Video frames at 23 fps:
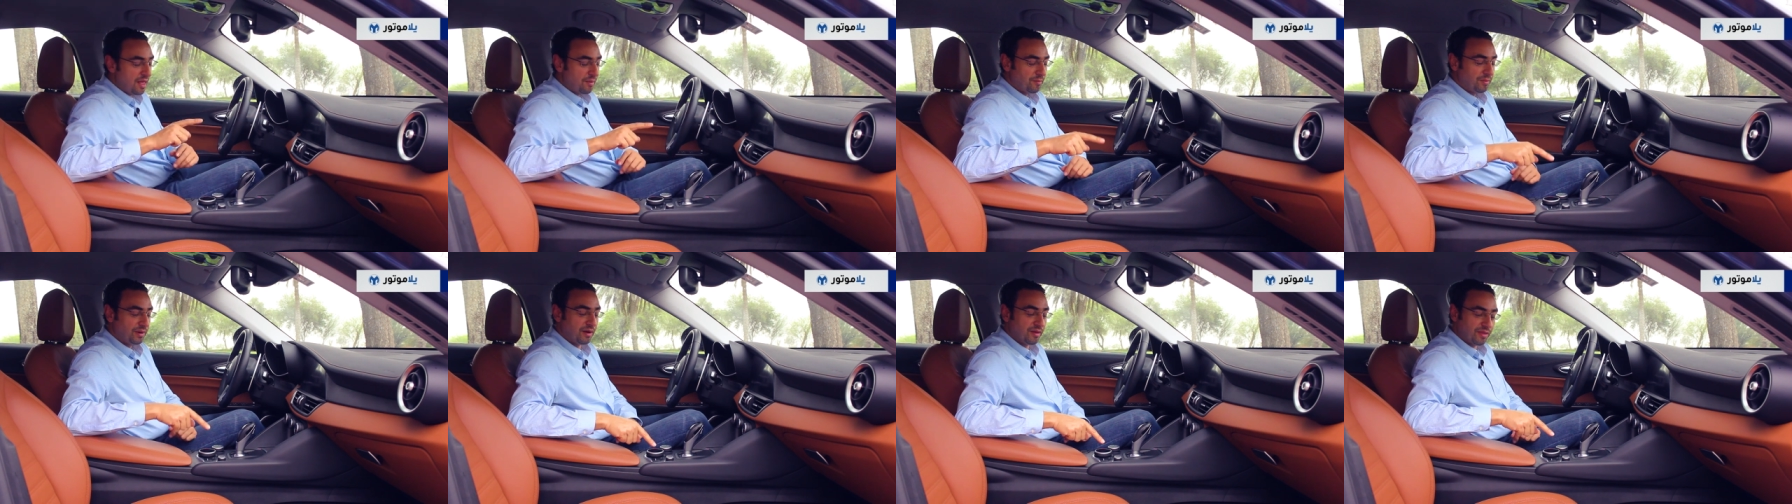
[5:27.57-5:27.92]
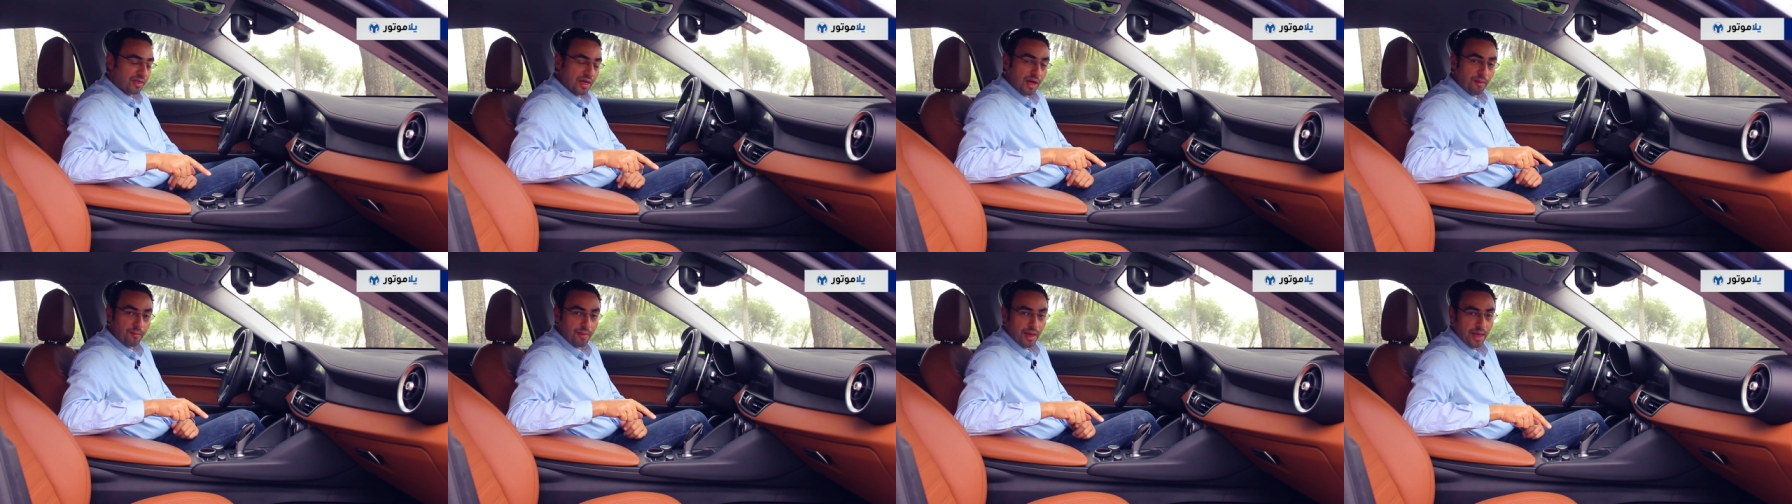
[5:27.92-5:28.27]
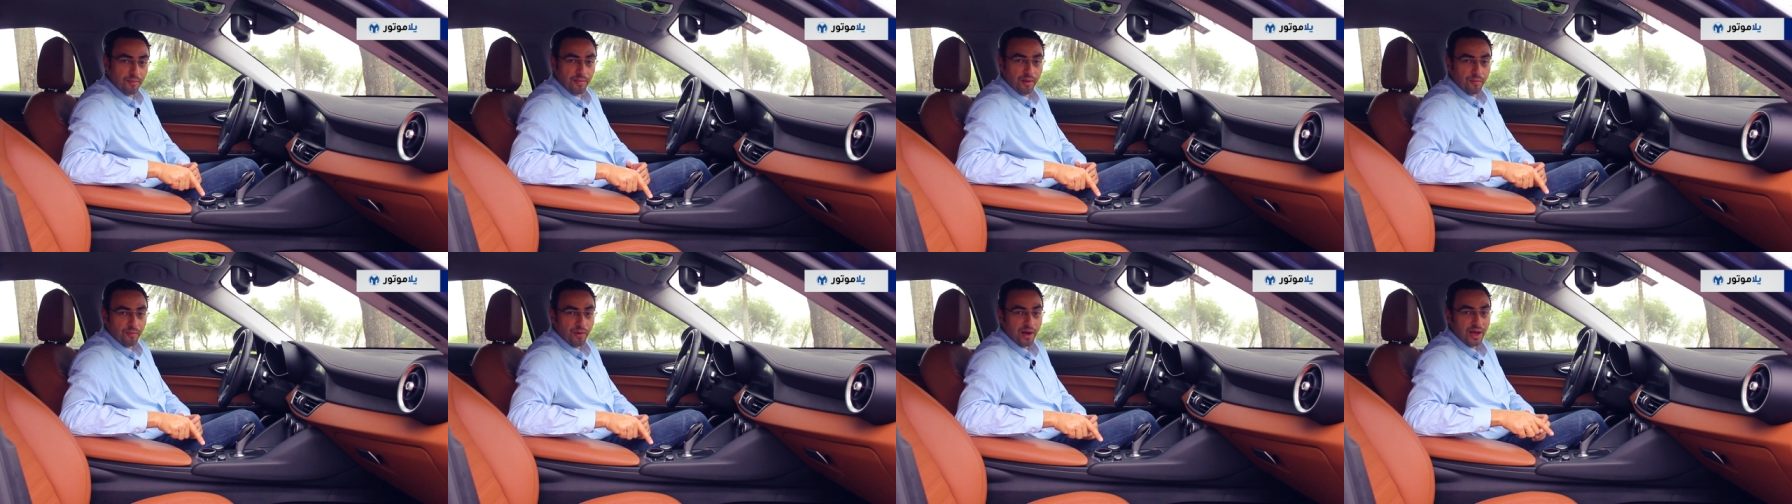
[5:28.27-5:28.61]
بنظام
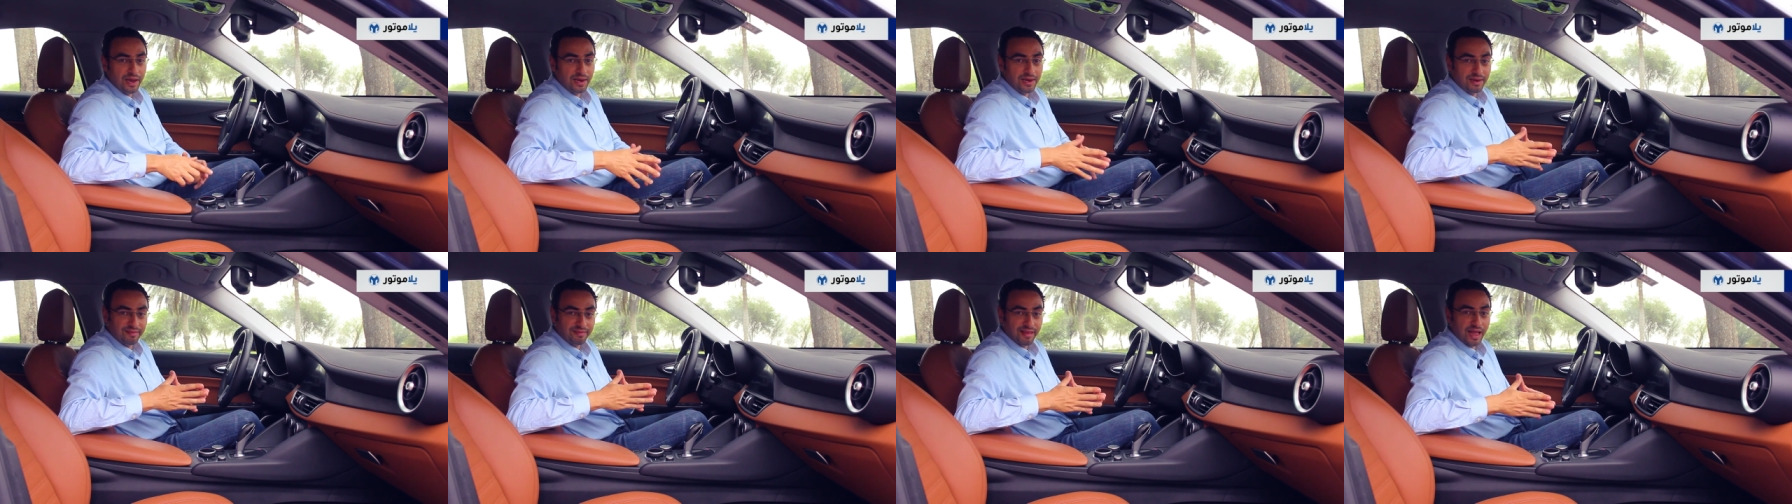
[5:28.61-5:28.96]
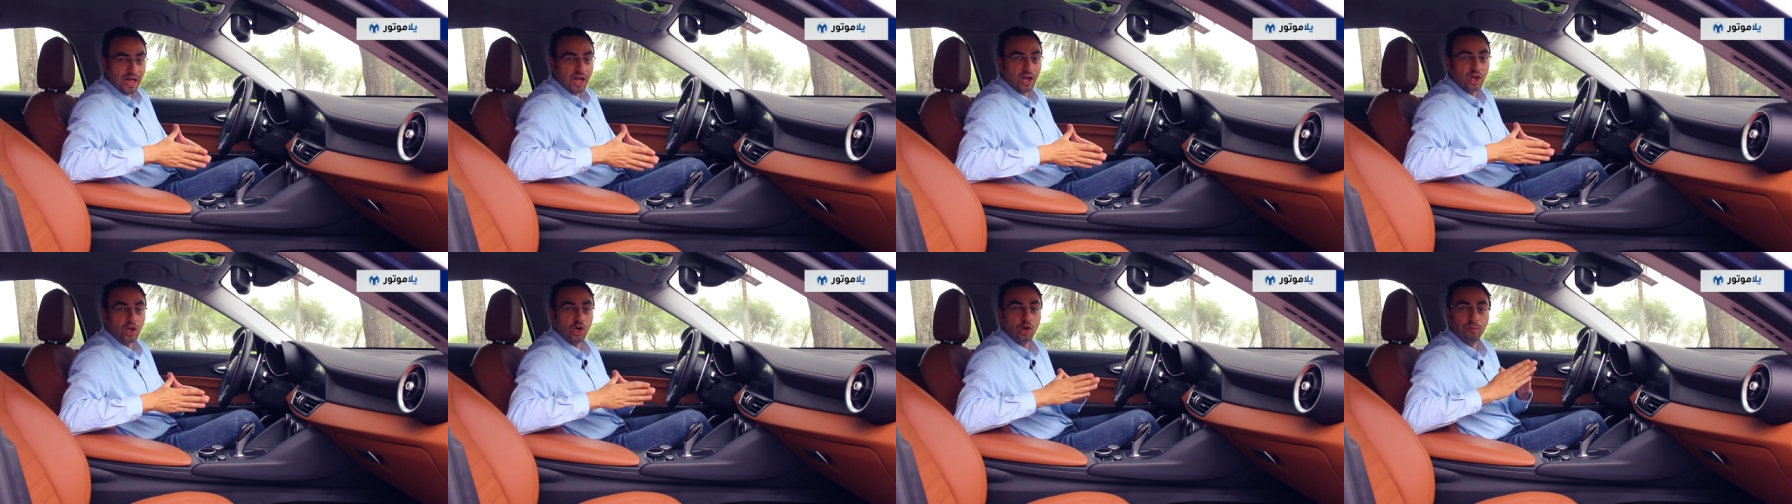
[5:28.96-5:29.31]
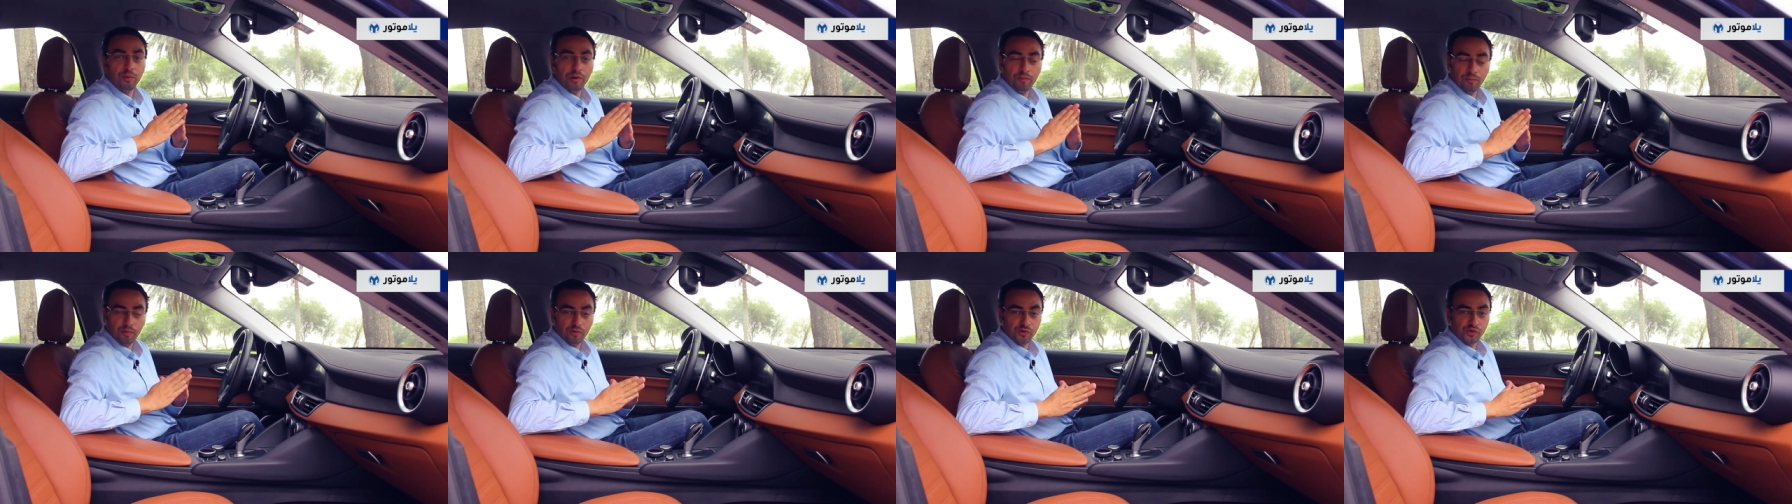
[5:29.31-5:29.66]
MMI للتحكم
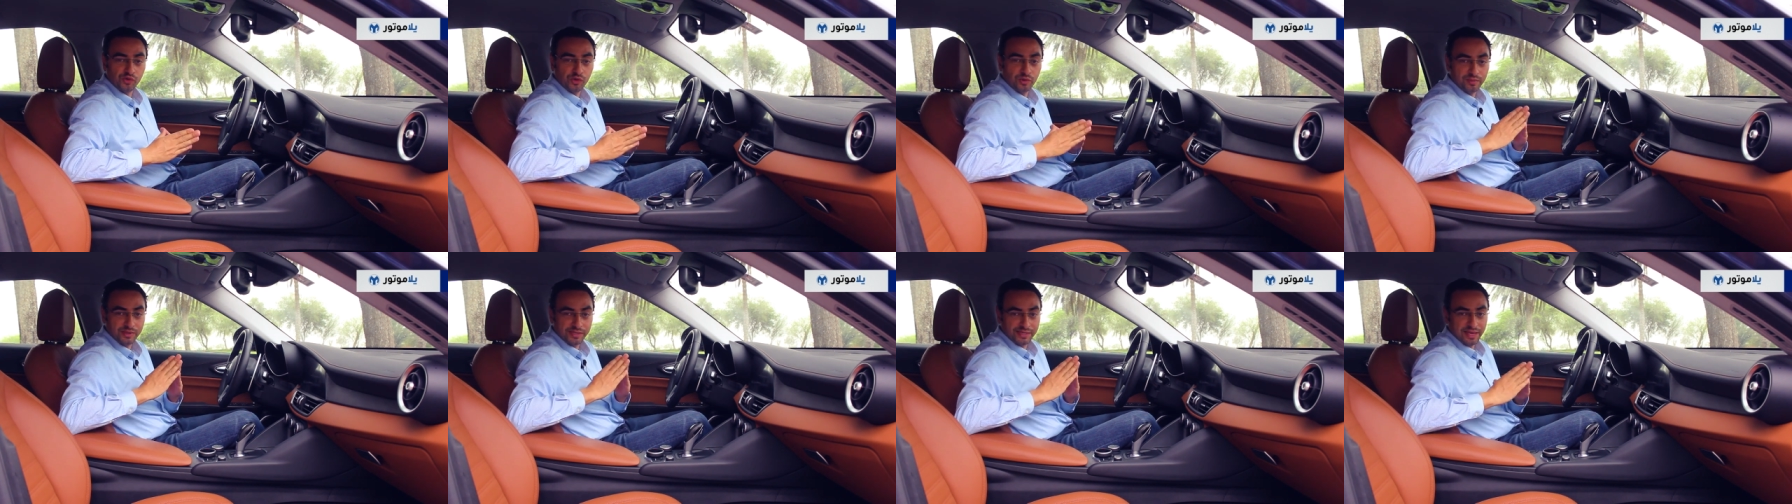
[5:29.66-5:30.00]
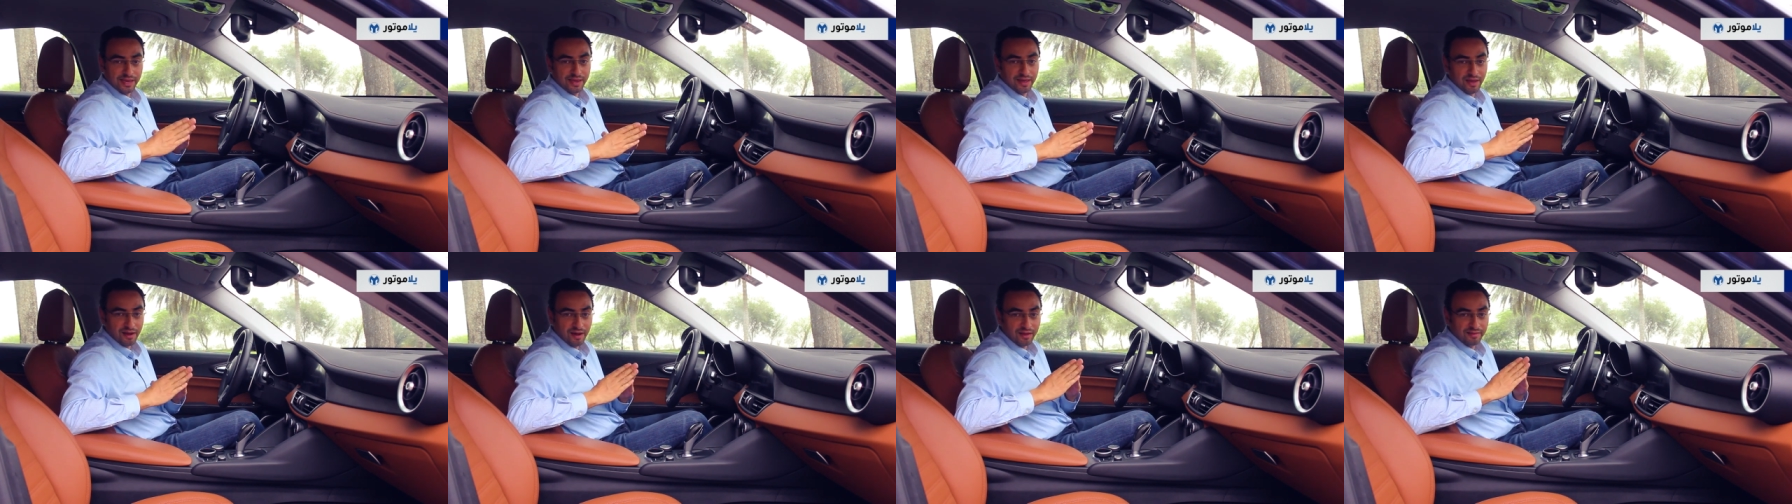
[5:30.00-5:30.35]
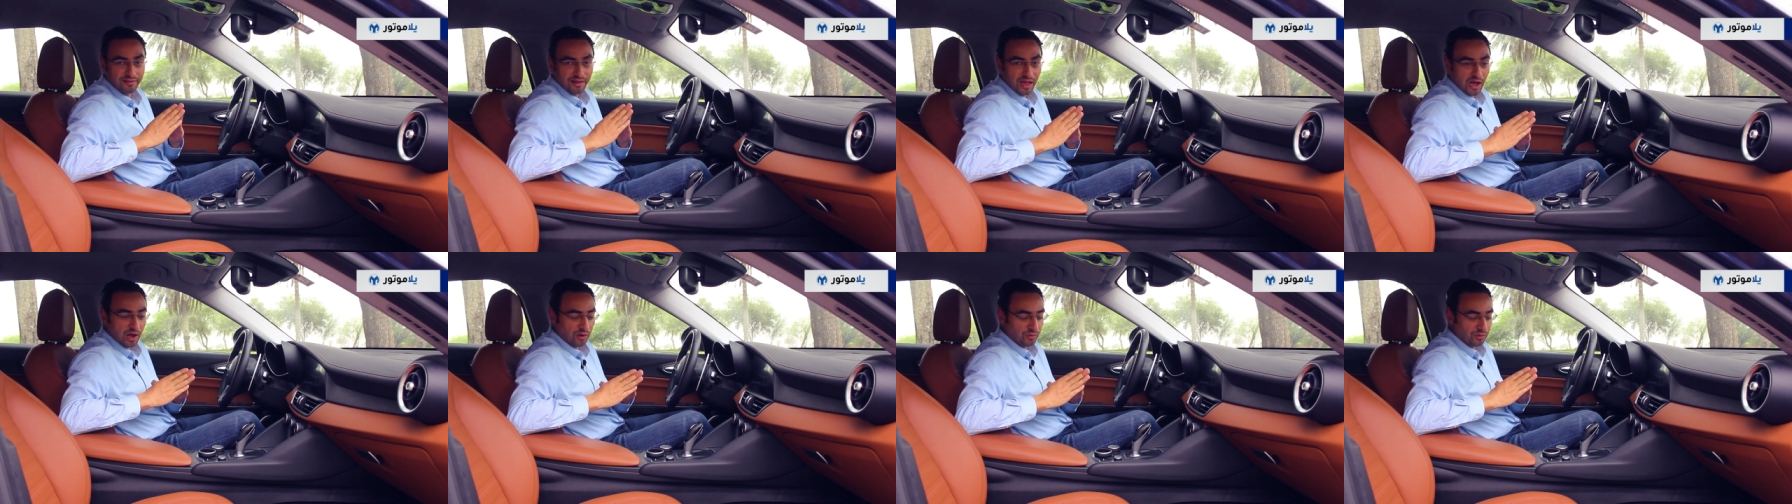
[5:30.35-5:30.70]
الموجود بسيارات
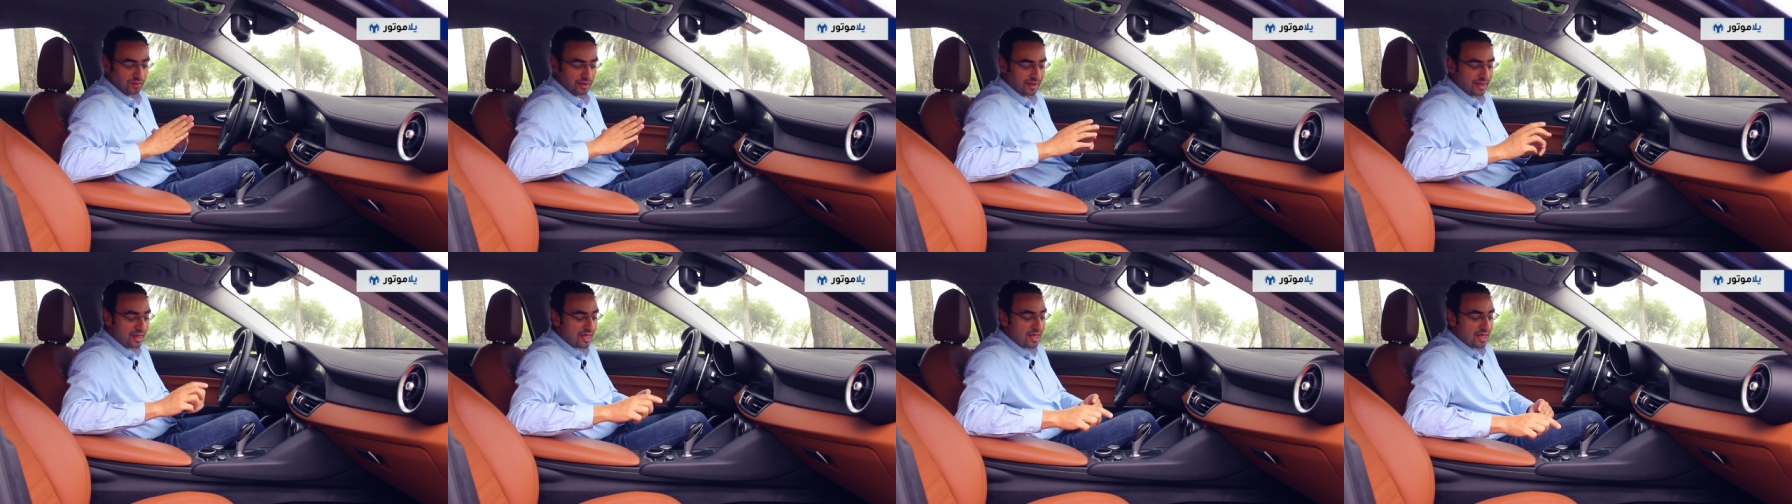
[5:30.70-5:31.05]
أودي